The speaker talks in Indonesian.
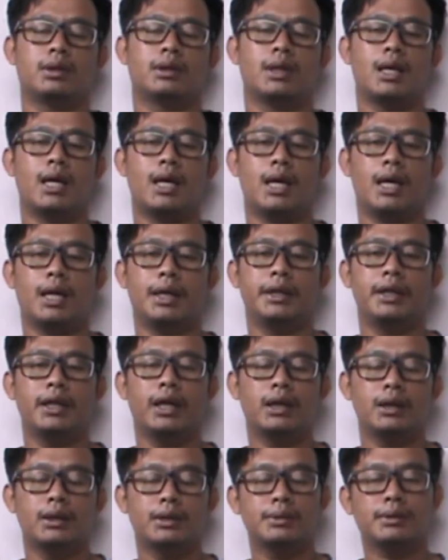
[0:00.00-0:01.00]
Nah,
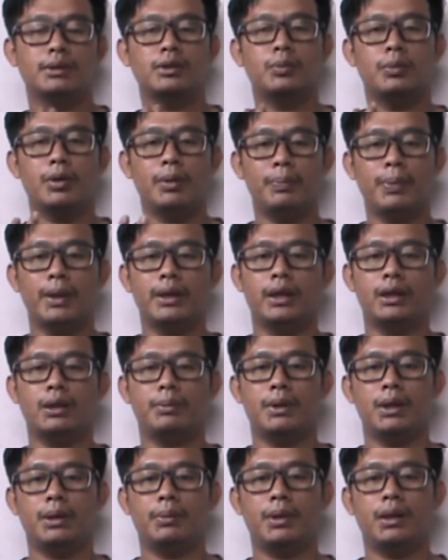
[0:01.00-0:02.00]
ini yang nomor 4 ya
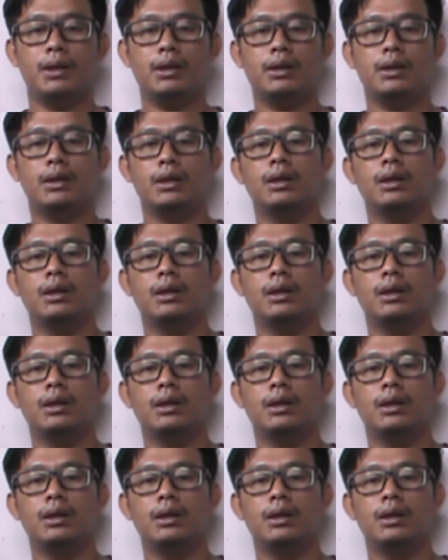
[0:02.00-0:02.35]
teman-teman